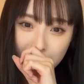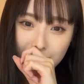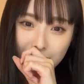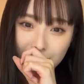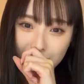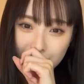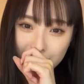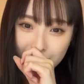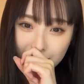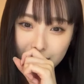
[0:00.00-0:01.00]
なんか
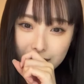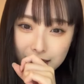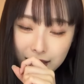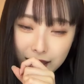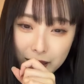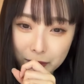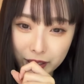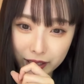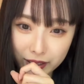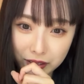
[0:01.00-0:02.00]

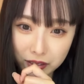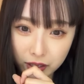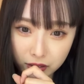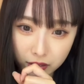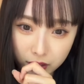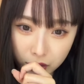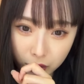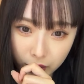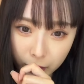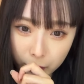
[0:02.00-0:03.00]
インスタライブやりたくなるんで
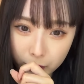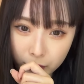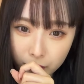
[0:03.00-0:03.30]
すよね